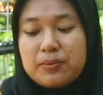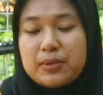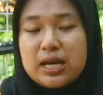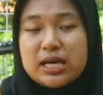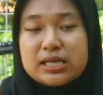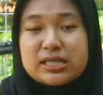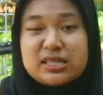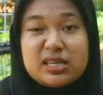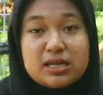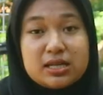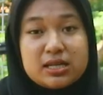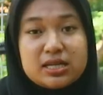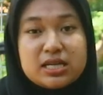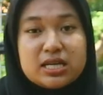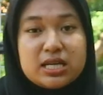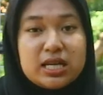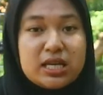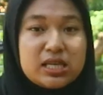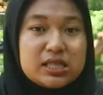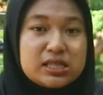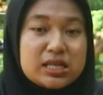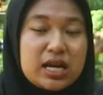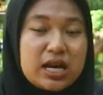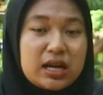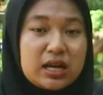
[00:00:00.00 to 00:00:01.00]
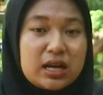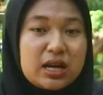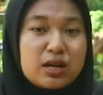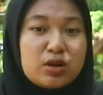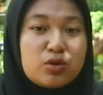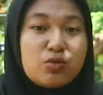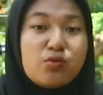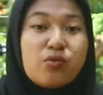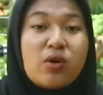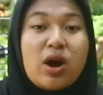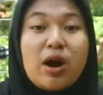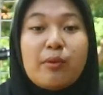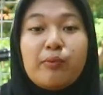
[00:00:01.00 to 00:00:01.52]
masih di
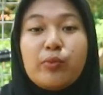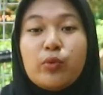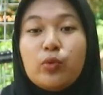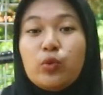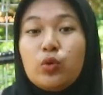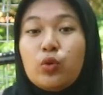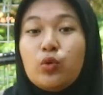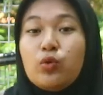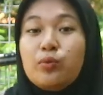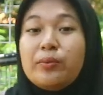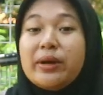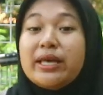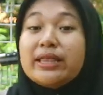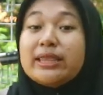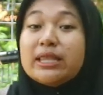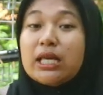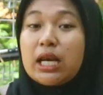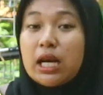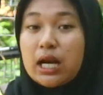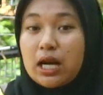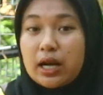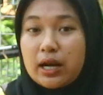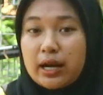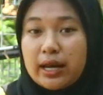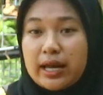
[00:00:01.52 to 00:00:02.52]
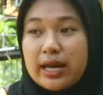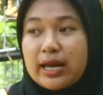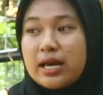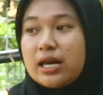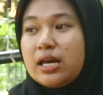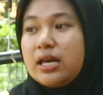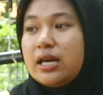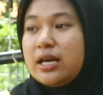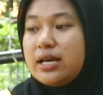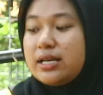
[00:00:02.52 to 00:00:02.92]
kisaran 20 meter ya